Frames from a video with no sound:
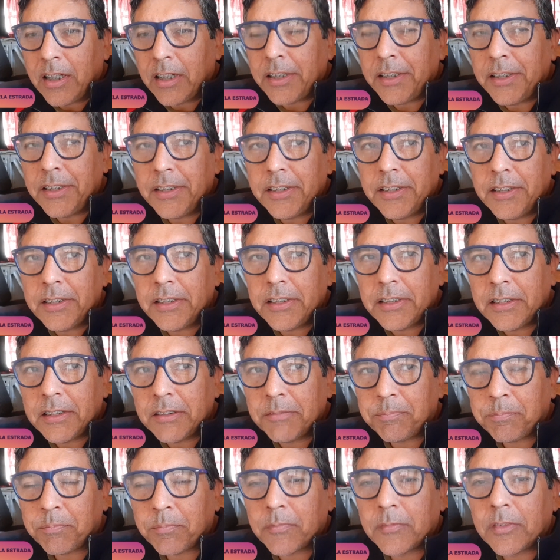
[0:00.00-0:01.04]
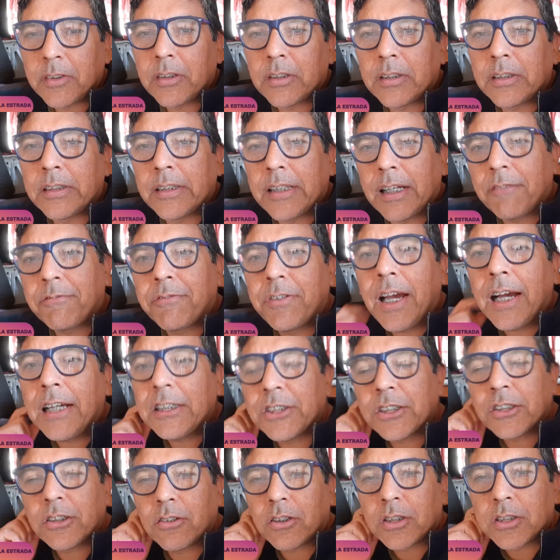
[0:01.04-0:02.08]
E na
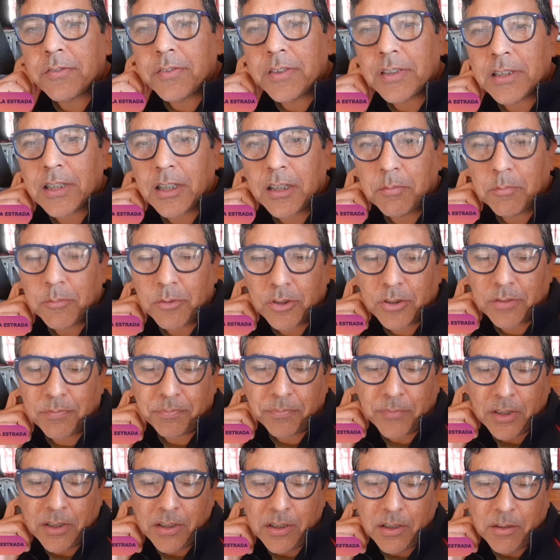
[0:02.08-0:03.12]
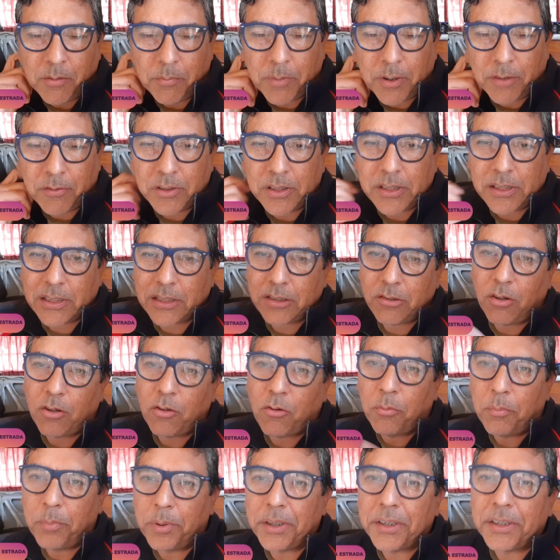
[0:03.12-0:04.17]
viagem que nós fizemos, para vocês que estão
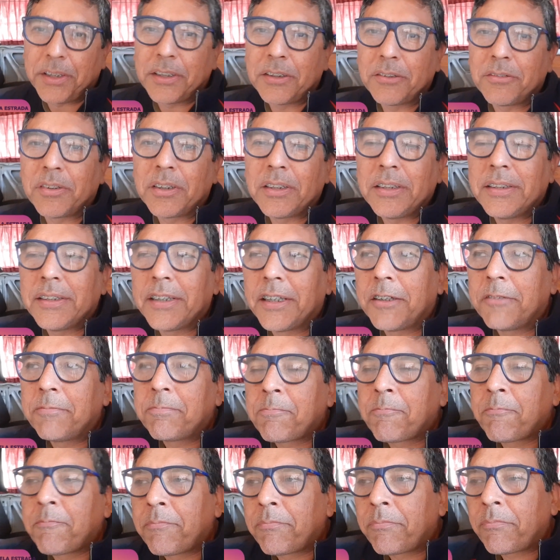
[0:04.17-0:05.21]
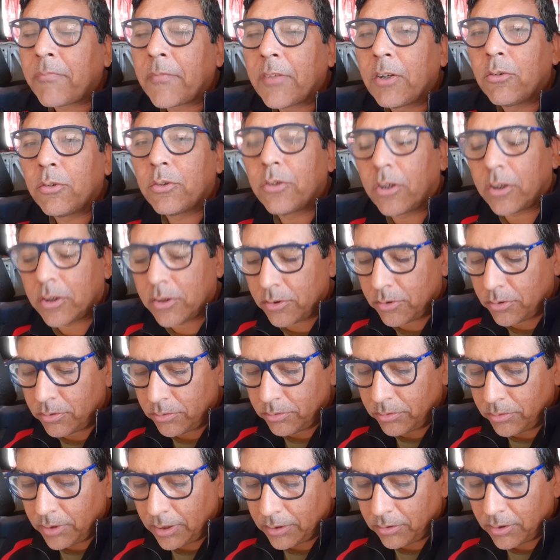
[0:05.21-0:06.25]
acompanhando aí, né, o
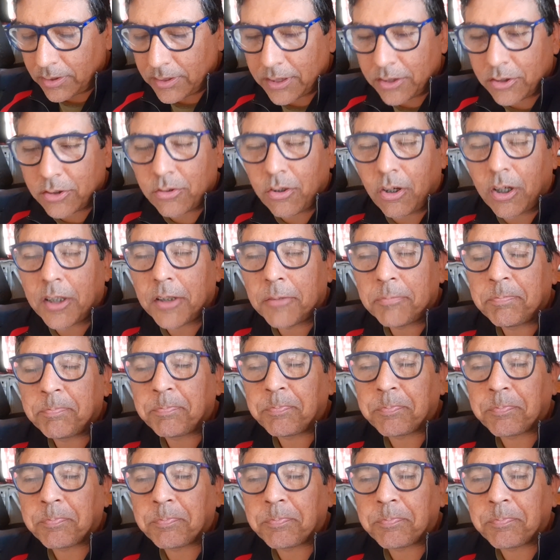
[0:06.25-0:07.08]
nosso, a nossa história,